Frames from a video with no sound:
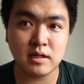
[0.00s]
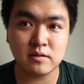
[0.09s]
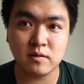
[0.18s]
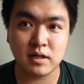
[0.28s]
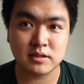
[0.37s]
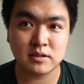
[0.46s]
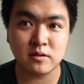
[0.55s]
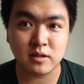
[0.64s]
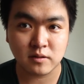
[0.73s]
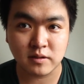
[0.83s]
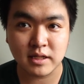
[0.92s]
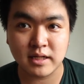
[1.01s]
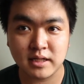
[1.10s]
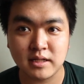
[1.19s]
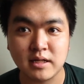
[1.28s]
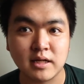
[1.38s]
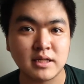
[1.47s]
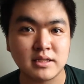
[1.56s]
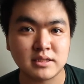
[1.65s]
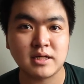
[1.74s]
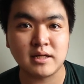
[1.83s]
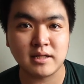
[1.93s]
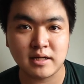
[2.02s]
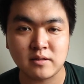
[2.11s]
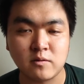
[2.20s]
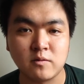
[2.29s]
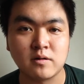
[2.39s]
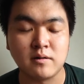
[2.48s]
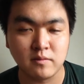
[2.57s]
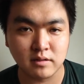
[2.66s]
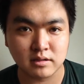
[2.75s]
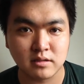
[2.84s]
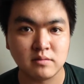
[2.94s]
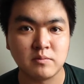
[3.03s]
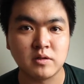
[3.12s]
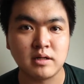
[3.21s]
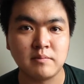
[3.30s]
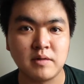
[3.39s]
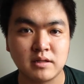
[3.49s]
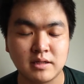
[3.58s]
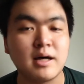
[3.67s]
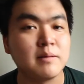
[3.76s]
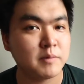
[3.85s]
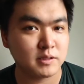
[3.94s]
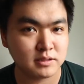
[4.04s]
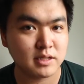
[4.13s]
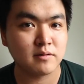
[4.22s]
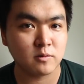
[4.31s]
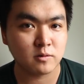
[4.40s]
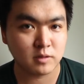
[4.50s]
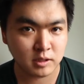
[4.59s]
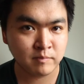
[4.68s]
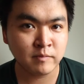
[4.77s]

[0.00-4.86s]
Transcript: あとは一人の家にキッチンがないところが多いという問題もあって、台北市内は特に